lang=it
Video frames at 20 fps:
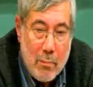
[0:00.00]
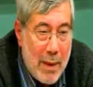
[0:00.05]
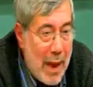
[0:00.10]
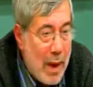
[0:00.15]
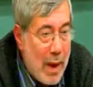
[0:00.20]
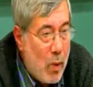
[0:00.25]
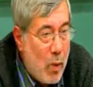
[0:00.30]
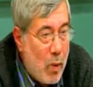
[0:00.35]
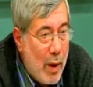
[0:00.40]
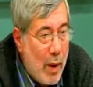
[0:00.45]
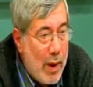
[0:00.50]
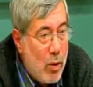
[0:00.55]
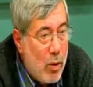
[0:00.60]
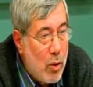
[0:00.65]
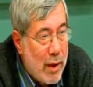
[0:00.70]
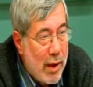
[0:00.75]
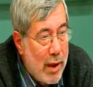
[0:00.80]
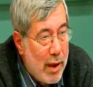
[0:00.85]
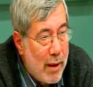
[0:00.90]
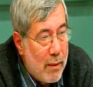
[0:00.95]
Ma
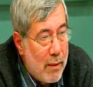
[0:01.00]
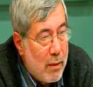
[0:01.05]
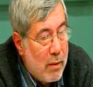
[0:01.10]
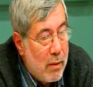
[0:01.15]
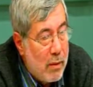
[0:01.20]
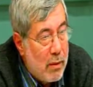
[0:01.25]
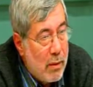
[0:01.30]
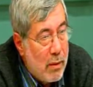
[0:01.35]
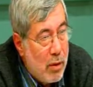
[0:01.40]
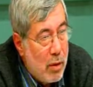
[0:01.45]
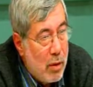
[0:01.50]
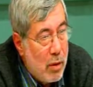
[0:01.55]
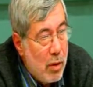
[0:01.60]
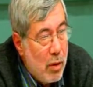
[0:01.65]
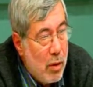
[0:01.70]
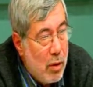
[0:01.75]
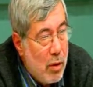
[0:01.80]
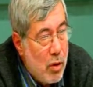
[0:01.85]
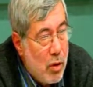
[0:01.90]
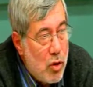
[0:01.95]
quello che
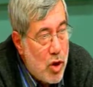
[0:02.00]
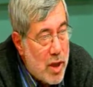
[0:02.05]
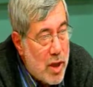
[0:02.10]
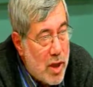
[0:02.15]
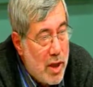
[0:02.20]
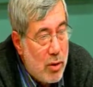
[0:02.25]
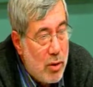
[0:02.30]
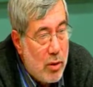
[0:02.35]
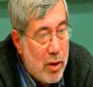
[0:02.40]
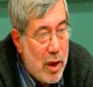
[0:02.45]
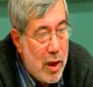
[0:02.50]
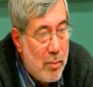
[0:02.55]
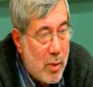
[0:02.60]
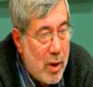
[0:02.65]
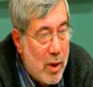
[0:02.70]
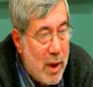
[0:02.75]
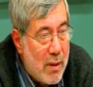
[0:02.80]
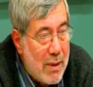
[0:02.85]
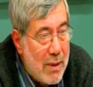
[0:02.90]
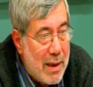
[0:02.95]
non c'è scritto nel
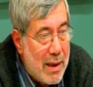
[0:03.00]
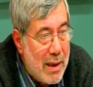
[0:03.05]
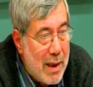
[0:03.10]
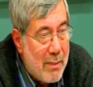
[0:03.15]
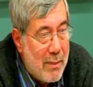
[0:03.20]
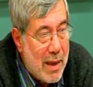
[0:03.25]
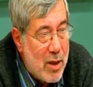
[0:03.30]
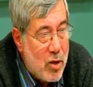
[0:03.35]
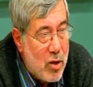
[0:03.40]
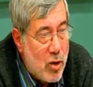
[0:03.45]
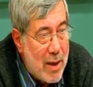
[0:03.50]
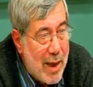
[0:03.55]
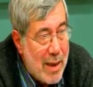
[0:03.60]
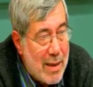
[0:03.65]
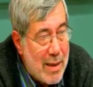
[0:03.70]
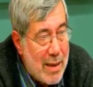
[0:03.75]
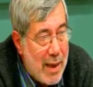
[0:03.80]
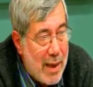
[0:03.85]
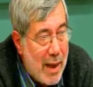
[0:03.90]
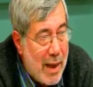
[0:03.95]
programma della
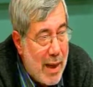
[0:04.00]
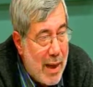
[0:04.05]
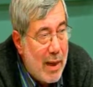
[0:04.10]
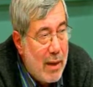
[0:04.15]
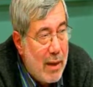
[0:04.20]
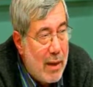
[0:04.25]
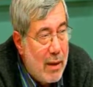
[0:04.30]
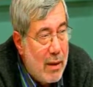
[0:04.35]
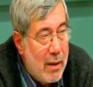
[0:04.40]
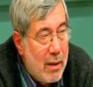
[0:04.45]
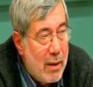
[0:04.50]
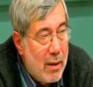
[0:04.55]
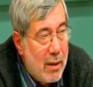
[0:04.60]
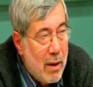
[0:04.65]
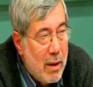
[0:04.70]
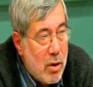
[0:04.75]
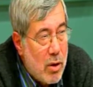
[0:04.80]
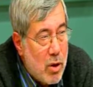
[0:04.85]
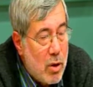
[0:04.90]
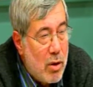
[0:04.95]
maggioranza è,
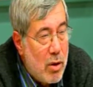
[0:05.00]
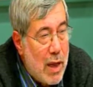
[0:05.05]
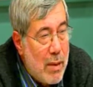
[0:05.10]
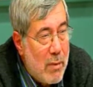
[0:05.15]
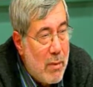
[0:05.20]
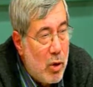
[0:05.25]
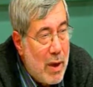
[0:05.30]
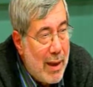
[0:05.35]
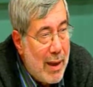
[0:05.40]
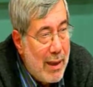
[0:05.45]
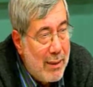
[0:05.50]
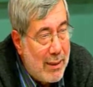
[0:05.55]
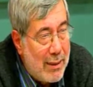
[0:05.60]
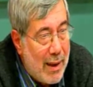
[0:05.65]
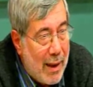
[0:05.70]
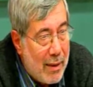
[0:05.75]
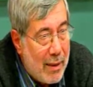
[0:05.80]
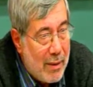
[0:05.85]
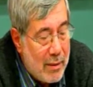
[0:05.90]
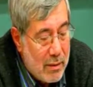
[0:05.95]
sono le
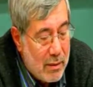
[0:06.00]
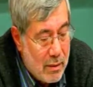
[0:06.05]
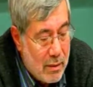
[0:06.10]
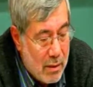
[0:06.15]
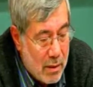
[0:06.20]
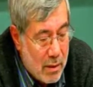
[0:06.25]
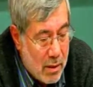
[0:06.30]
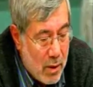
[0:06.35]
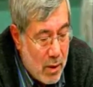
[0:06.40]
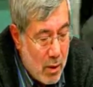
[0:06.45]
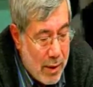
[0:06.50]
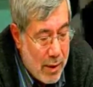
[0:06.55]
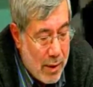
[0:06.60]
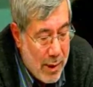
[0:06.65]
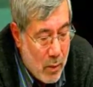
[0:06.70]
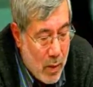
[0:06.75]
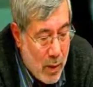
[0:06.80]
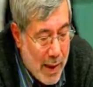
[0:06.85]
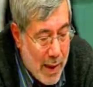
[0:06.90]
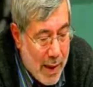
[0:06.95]
modalità con
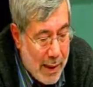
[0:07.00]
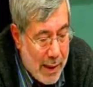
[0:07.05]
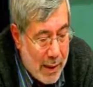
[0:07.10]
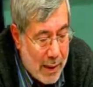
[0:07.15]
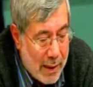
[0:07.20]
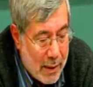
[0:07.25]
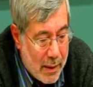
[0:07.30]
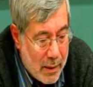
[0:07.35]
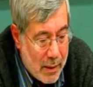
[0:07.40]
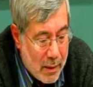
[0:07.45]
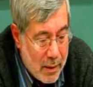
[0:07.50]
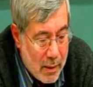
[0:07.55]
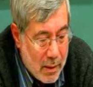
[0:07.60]
le quali